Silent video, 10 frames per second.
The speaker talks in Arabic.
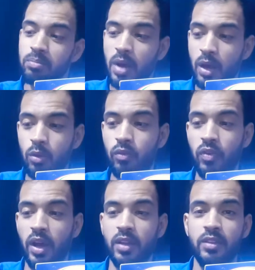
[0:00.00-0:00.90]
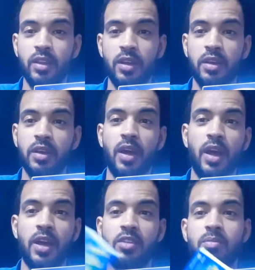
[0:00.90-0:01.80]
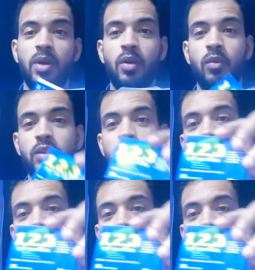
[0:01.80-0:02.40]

معروف عندك حاجه اسمها 1